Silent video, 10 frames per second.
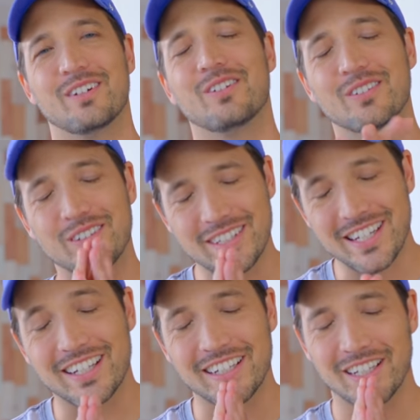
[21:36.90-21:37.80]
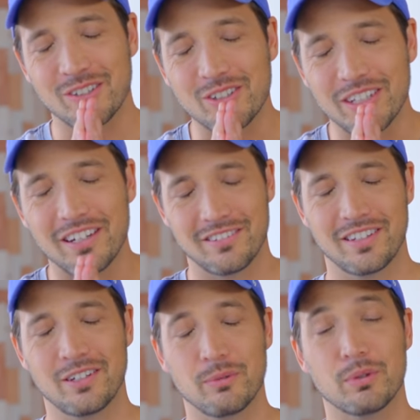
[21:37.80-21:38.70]
て本当に世界が良くなるっ
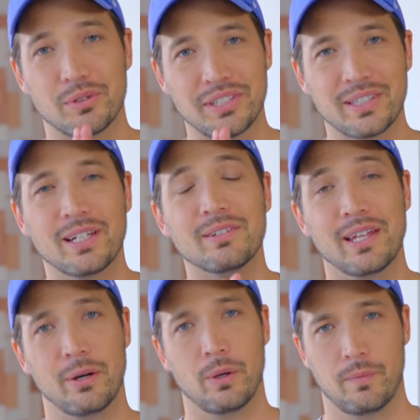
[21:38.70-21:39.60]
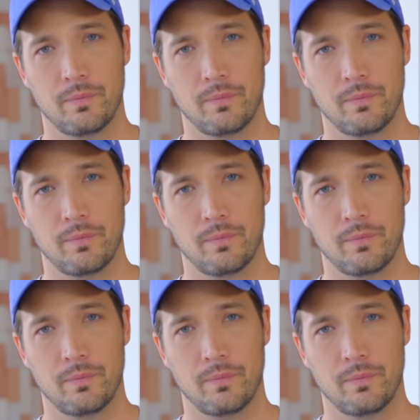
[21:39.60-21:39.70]
ていうの僕知ってるんだよ。